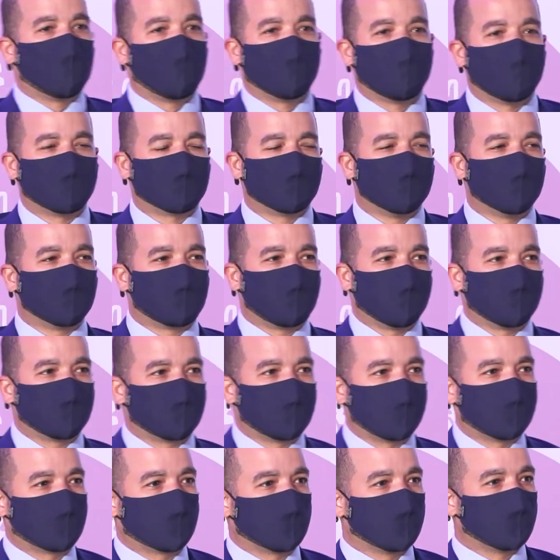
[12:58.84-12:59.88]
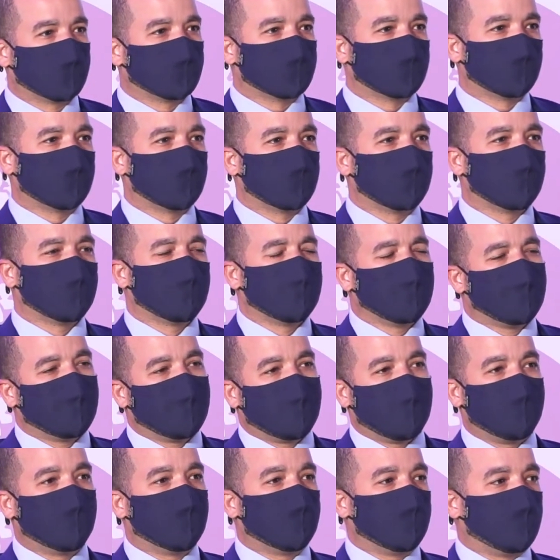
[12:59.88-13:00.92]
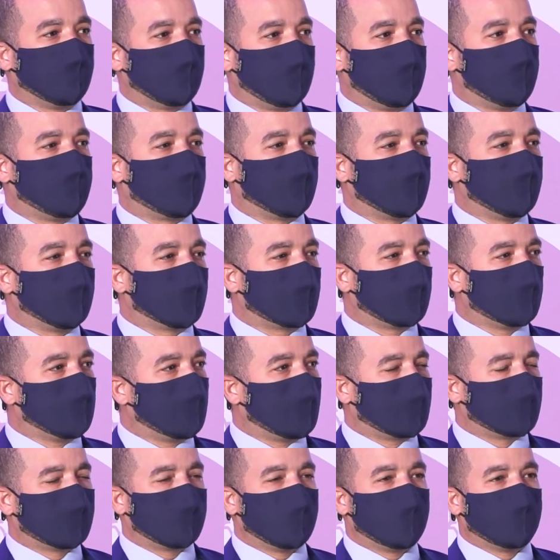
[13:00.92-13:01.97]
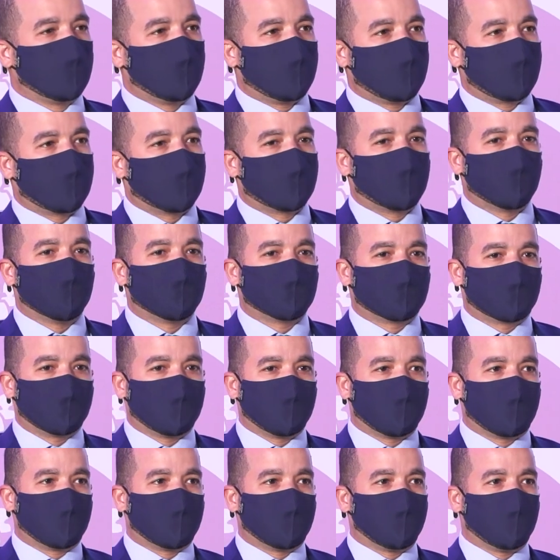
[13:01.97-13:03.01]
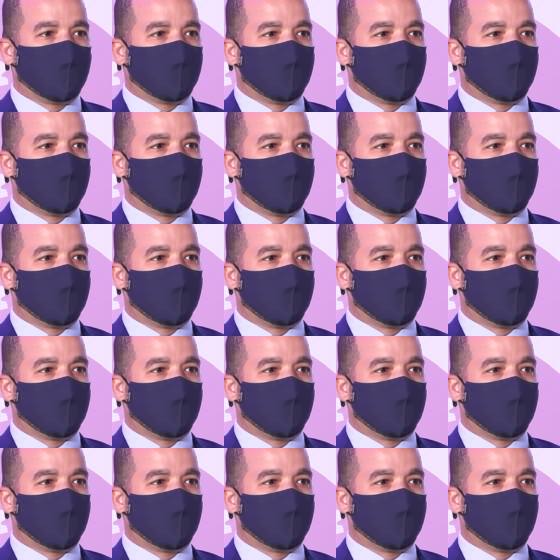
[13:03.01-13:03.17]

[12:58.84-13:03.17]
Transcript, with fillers: Buenas noches a todos. En, primer lugar, reconocer